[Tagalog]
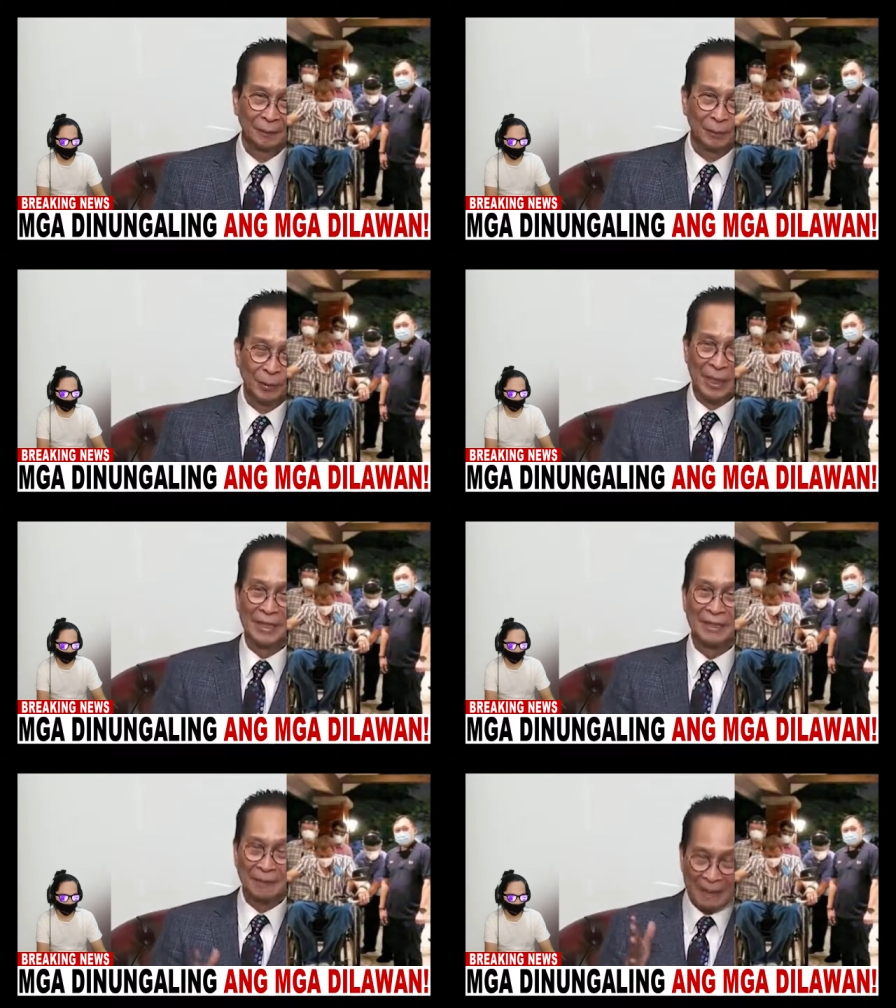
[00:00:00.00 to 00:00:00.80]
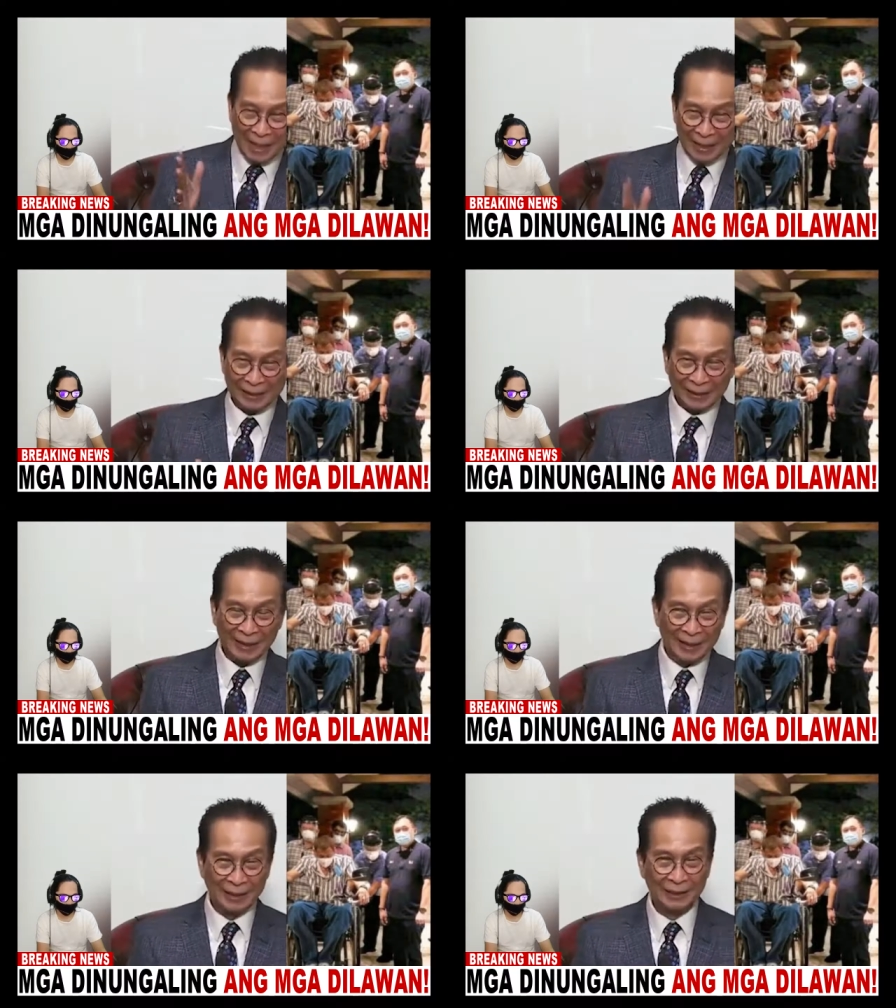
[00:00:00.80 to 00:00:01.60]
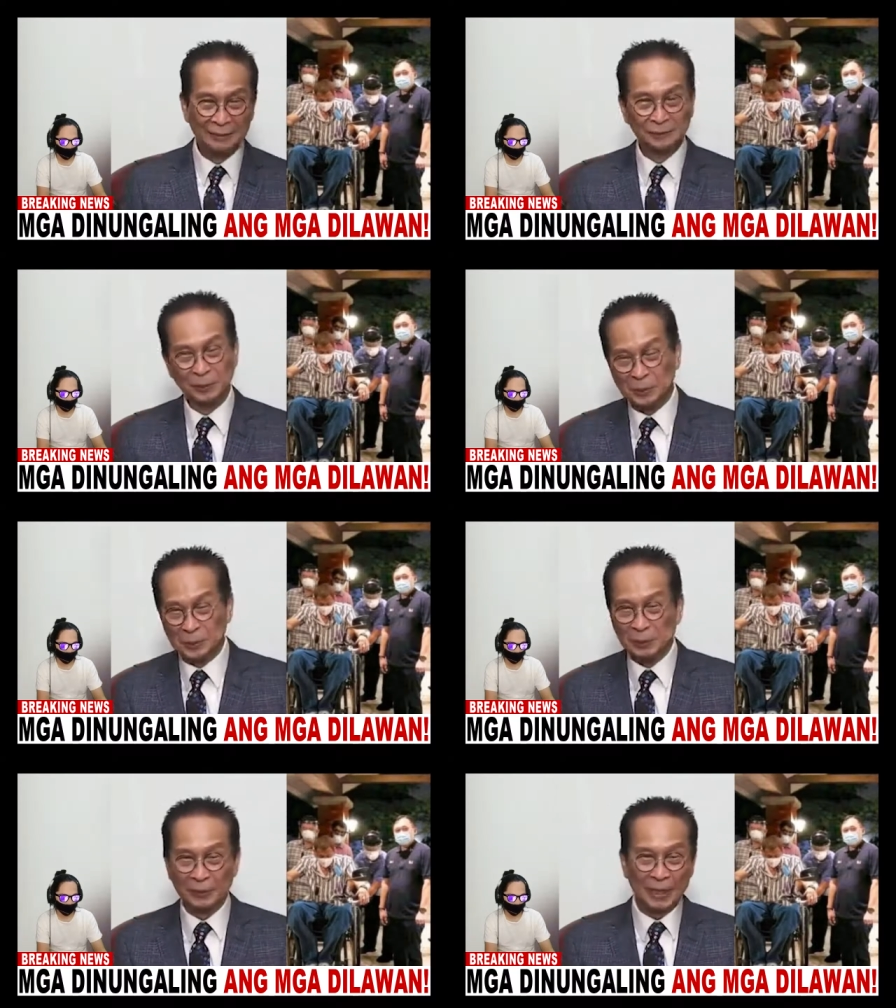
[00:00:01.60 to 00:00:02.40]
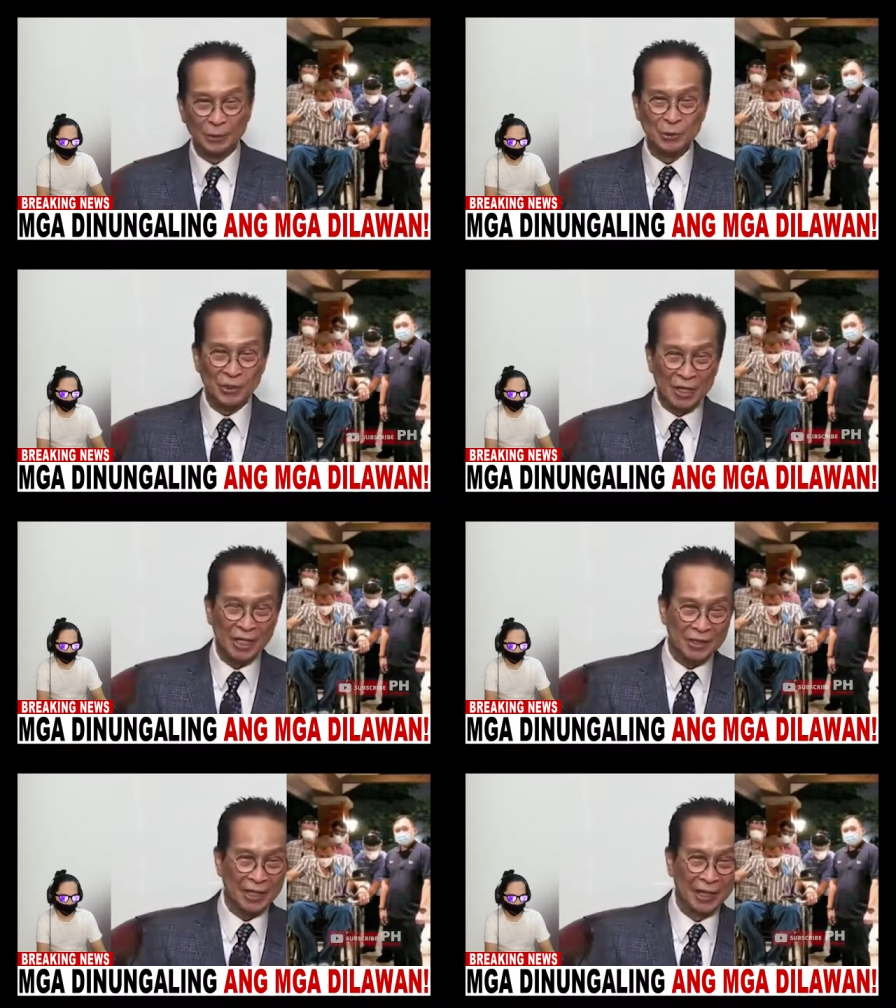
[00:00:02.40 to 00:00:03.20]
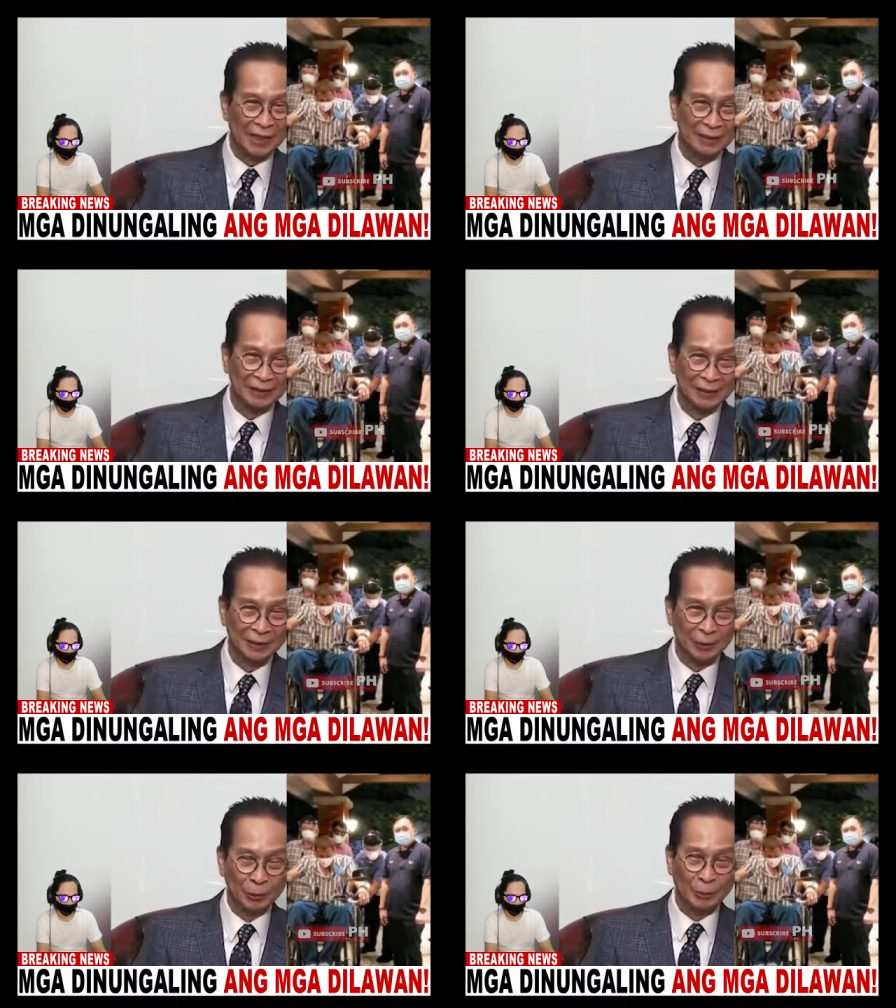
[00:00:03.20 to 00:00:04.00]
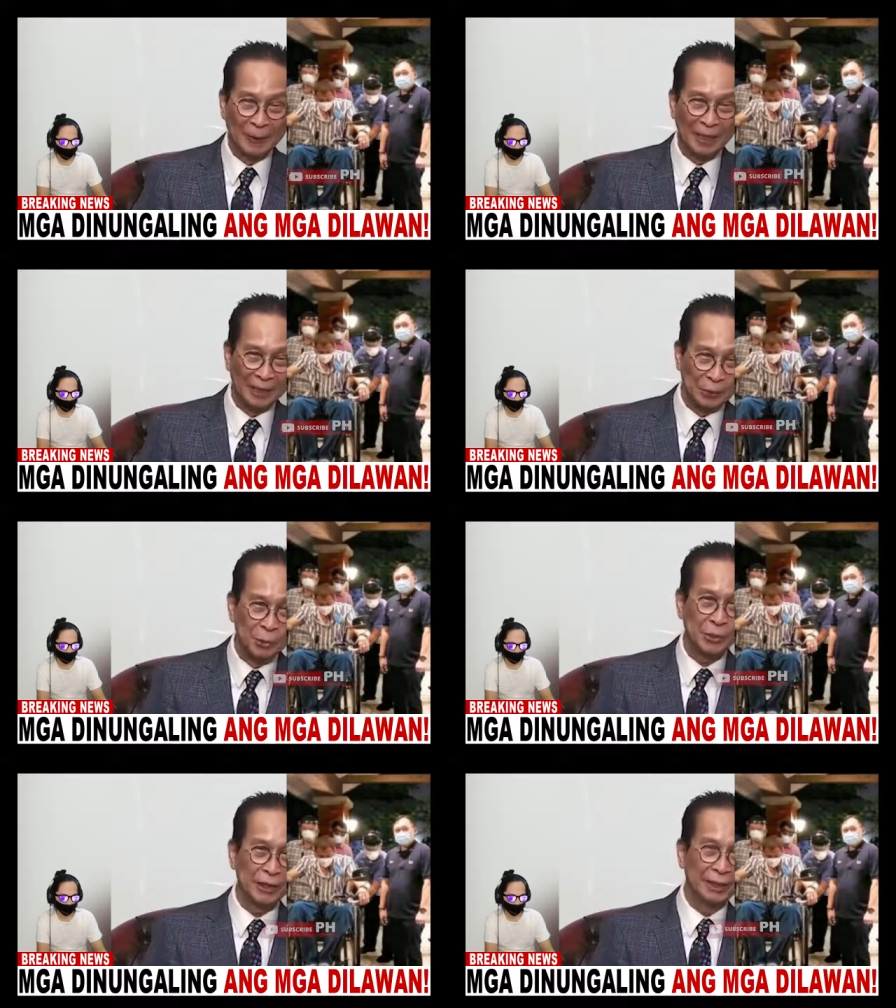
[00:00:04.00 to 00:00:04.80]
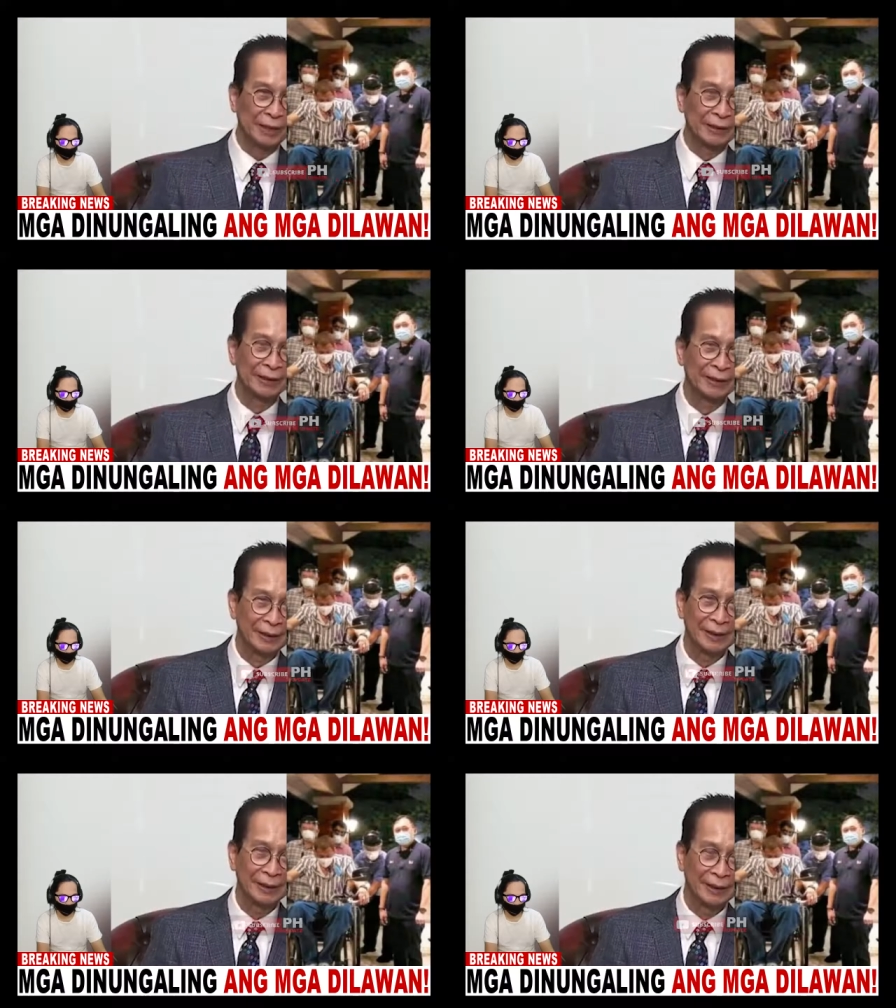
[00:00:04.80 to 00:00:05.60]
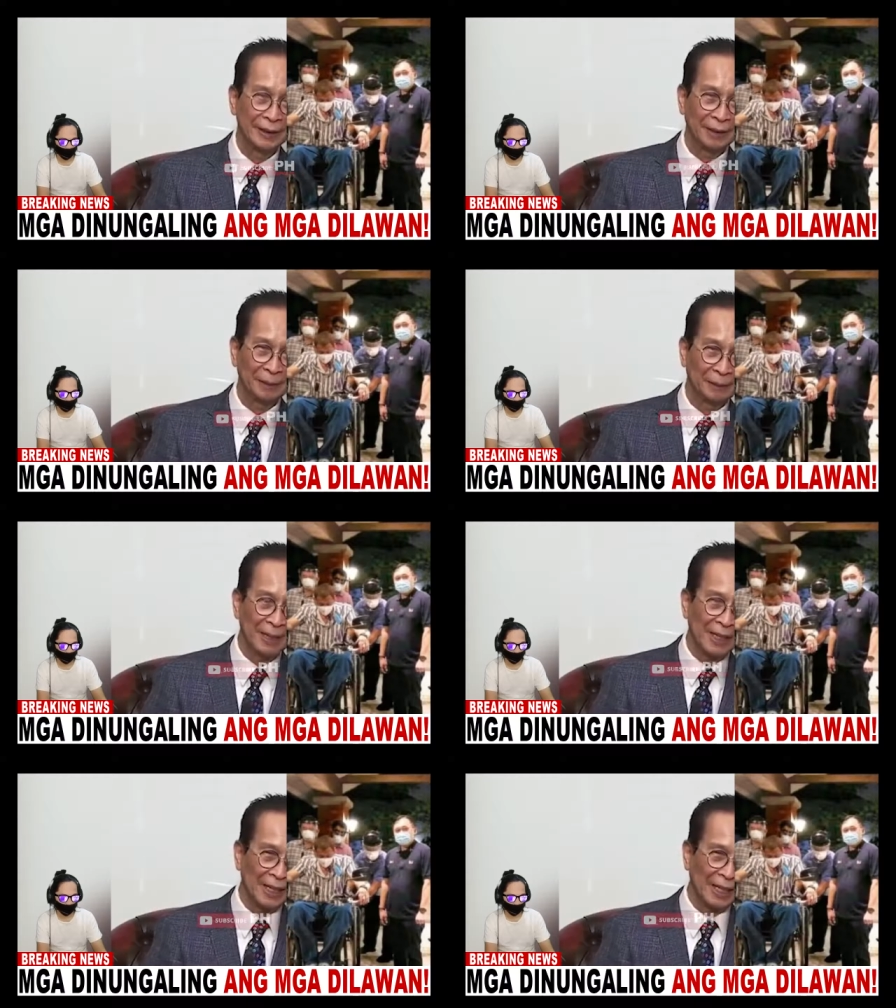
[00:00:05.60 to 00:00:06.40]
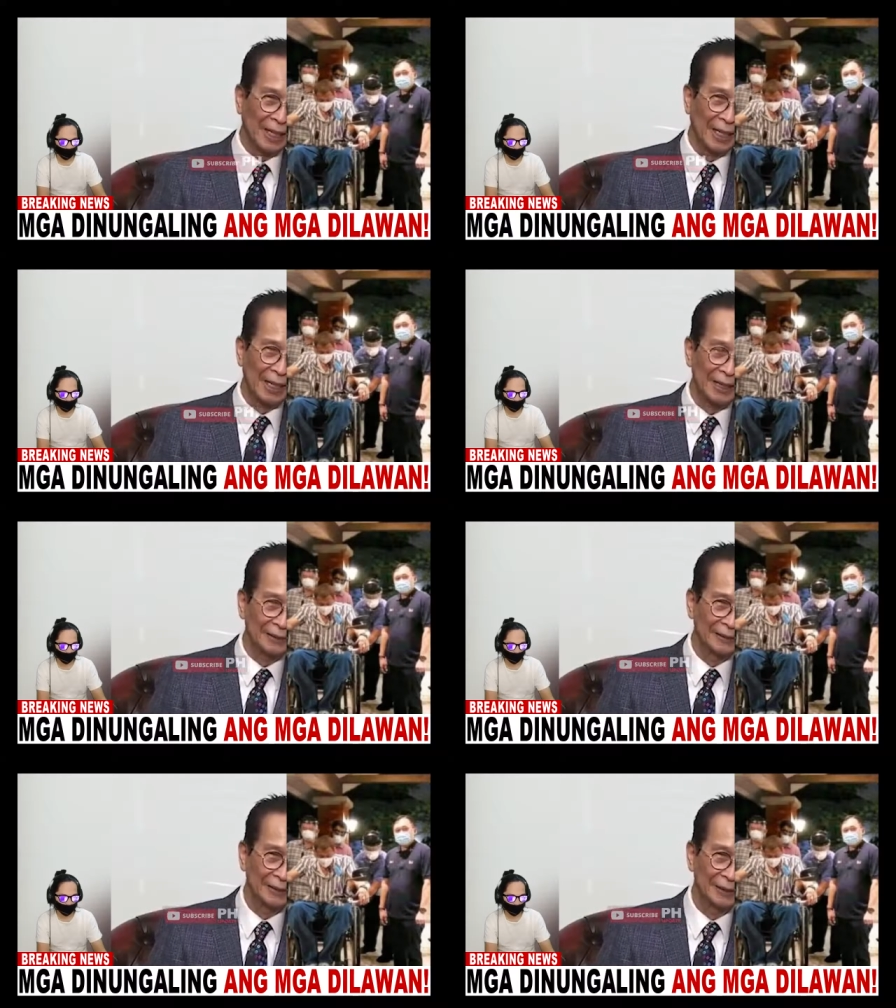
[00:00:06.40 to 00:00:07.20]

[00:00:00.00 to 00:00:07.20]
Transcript: mula sa bahay nila, pumupunta kung saan-saan upang ayusin ang mga kalakaran,